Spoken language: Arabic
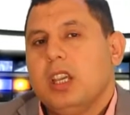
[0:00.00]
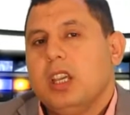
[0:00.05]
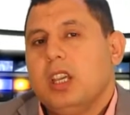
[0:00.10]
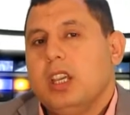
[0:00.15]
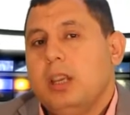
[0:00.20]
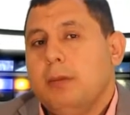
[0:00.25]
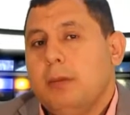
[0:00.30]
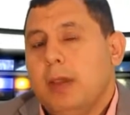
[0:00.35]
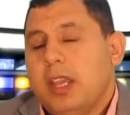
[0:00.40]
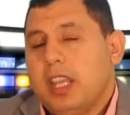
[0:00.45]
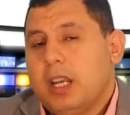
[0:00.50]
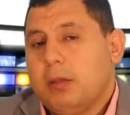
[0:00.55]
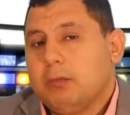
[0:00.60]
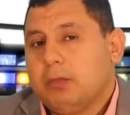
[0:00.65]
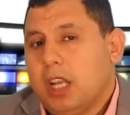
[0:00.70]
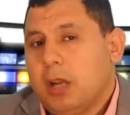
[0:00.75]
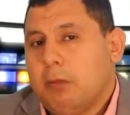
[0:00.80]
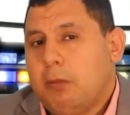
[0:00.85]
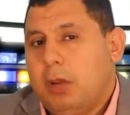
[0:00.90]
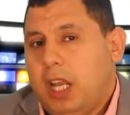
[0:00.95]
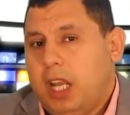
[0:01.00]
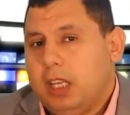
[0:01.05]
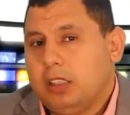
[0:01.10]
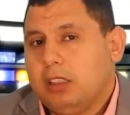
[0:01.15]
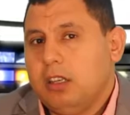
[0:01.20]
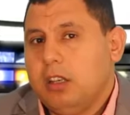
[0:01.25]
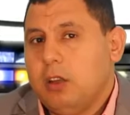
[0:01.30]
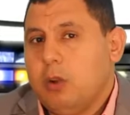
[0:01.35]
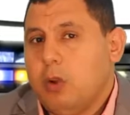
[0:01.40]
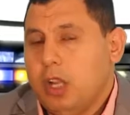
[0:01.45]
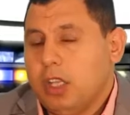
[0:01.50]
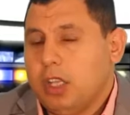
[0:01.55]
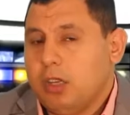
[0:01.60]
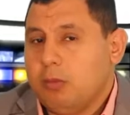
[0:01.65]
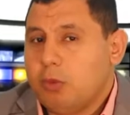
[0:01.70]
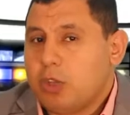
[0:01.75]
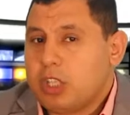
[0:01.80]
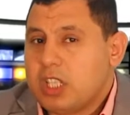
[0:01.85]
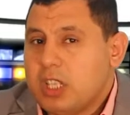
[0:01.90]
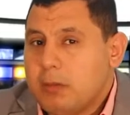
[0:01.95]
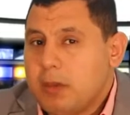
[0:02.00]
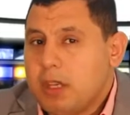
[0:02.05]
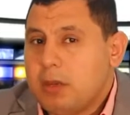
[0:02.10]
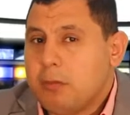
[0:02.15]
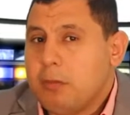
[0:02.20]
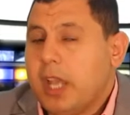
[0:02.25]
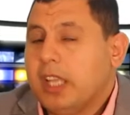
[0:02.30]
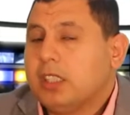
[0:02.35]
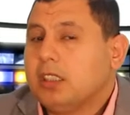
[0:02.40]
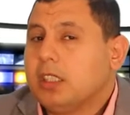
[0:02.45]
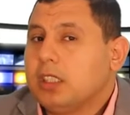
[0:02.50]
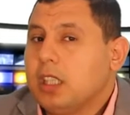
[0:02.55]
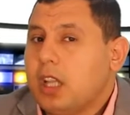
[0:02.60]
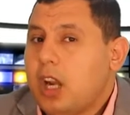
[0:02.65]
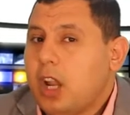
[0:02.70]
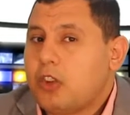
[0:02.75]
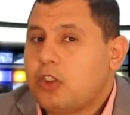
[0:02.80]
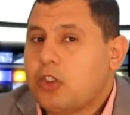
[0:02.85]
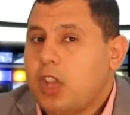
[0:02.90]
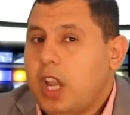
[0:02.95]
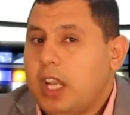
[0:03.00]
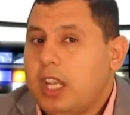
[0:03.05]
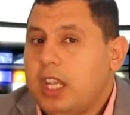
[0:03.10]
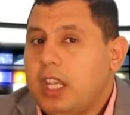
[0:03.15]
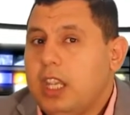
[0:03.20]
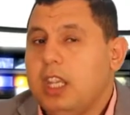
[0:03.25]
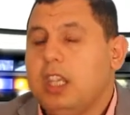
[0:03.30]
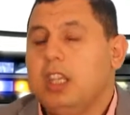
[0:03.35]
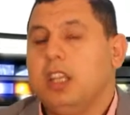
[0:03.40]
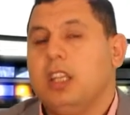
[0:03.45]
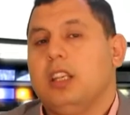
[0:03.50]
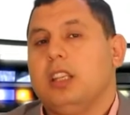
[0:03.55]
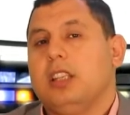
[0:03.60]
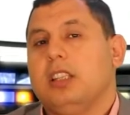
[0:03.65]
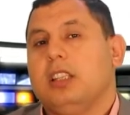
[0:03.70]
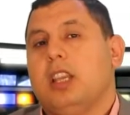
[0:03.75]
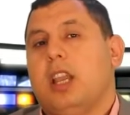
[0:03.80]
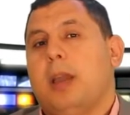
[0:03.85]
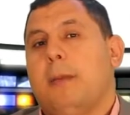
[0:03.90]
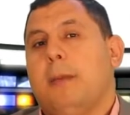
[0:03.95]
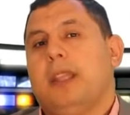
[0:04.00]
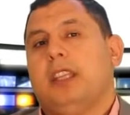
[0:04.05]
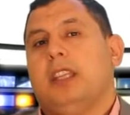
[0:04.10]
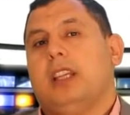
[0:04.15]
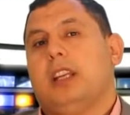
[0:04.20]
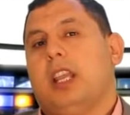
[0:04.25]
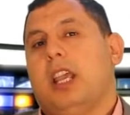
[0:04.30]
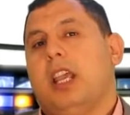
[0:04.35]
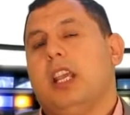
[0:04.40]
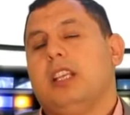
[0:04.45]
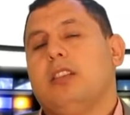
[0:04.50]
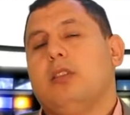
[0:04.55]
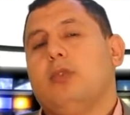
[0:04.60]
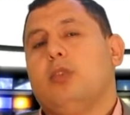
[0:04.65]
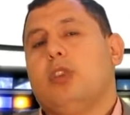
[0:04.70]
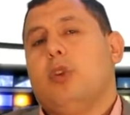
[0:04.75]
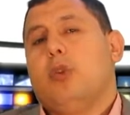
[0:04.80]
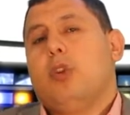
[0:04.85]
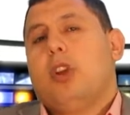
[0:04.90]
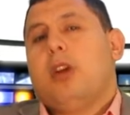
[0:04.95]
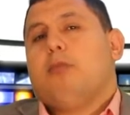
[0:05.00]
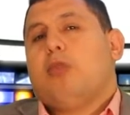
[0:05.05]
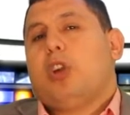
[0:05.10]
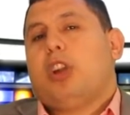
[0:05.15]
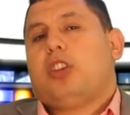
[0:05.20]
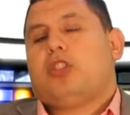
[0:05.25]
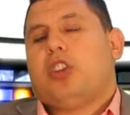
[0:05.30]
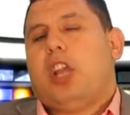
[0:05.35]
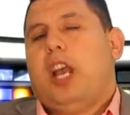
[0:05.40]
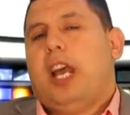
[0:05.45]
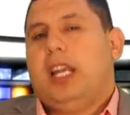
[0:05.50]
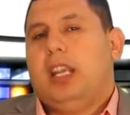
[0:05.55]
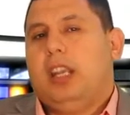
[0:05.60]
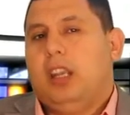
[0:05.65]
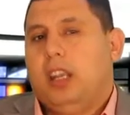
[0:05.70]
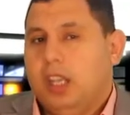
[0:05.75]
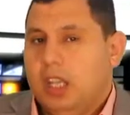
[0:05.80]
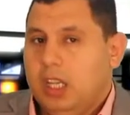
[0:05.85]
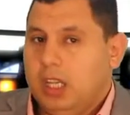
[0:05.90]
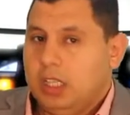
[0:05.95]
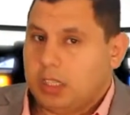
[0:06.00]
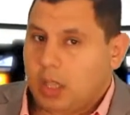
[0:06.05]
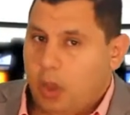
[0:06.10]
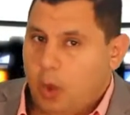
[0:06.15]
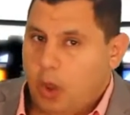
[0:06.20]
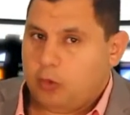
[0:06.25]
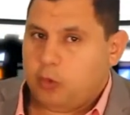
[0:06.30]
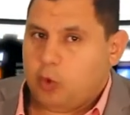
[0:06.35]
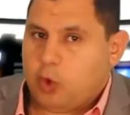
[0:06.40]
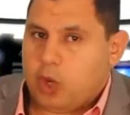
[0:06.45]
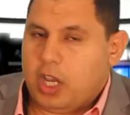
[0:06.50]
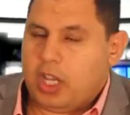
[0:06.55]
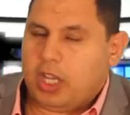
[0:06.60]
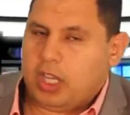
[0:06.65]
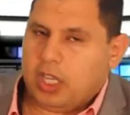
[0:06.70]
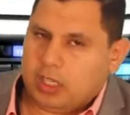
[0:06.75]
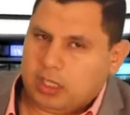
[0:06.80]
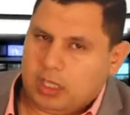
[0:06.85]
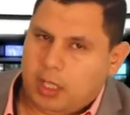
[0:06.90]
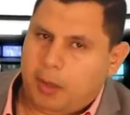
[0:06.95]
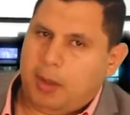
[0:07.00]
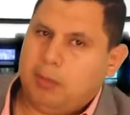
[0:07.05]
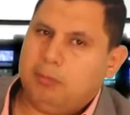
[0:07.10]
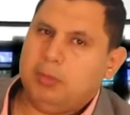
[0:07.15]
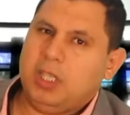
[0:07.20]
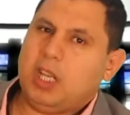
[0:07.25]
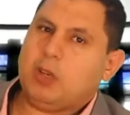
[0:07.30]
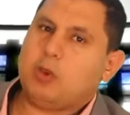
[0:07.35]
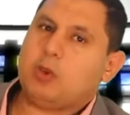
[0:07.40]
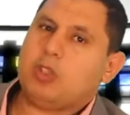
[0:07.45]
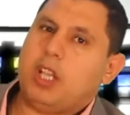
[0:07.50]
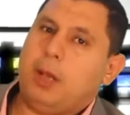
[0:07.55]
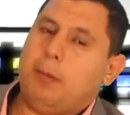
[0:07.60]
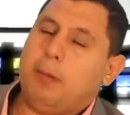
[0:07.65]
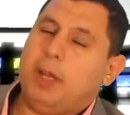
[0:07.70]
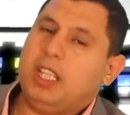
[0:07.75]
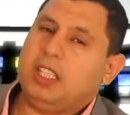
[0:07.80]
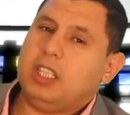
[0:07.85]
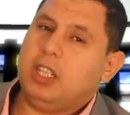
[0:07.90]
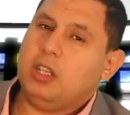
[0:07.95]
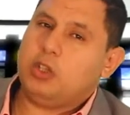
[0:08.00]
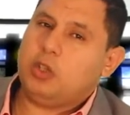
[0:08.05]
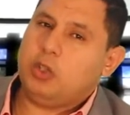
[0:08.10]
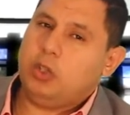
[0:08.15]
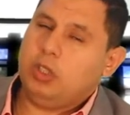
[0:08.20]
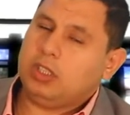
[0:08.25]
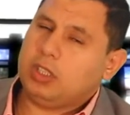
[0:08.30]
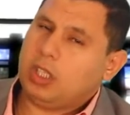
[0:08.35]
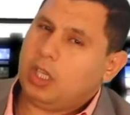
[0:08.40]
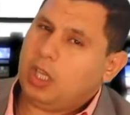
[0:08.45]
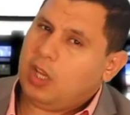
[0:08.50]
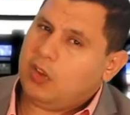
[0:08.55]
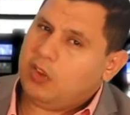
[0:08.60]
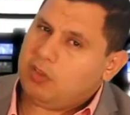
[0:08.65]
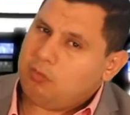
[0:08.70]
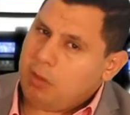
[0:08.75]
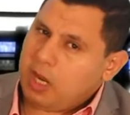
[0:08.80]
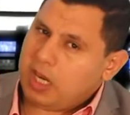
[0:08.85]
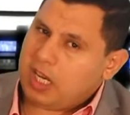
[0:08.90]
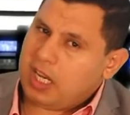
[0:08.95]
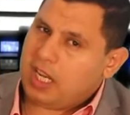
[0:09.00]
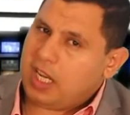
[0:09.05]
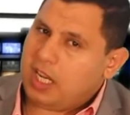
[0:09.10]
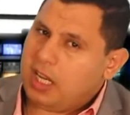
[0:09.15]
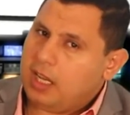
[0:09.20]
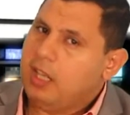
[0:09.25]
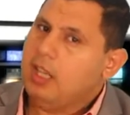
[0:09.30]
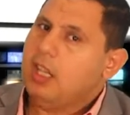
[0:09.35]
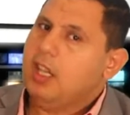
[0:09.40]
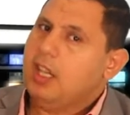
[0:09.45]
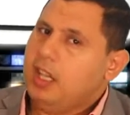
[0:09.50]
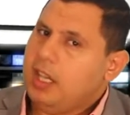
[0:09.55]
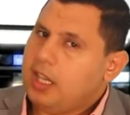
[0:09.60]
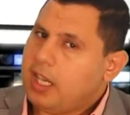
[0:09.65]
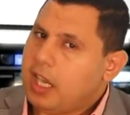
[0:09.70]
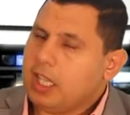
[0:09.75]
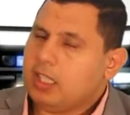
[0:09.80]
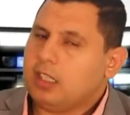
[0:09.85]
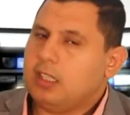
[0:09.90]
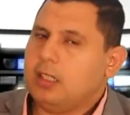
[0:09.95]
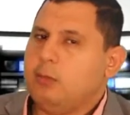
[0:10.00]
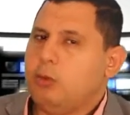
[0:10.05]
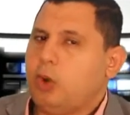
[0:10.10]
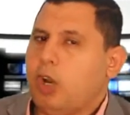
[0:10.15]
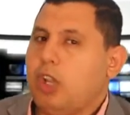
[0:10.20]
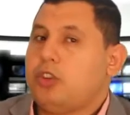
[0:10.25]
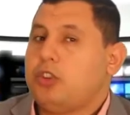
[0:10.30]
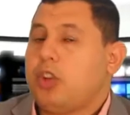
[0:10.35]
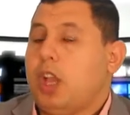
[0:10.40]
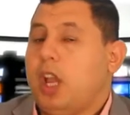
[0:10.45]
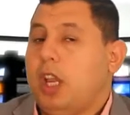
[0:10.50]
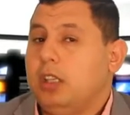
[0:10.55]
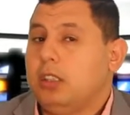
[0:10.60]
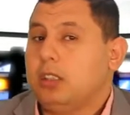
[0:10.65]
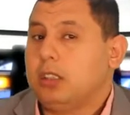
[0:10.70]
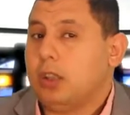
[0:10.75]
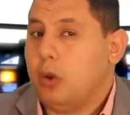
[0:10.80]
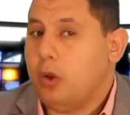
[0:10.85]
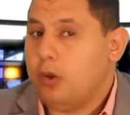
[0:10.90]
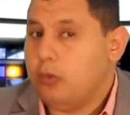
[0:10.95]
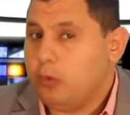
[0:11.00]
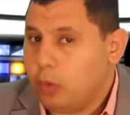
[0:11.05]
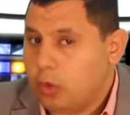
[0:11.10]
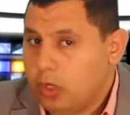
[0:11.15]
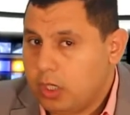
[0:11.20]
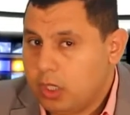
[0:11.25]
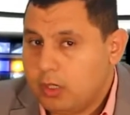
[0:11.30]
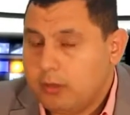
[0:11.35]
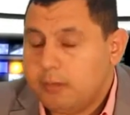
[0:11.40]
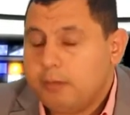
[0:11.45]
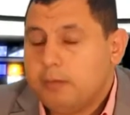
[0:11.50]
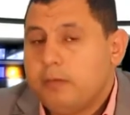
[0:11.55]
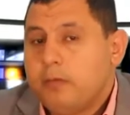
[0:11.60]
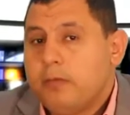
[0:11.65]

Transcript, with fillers: آه، لماذا لم تقبل عرض الإخوان المسلمين بأن تترشح للانتخابات الرئاسة وتكون مرشحا توافقيا طبعا من الخزعبلات اللي الشيوعيين طلعوها في دماغنا ايه حكاية المرشح التوافقي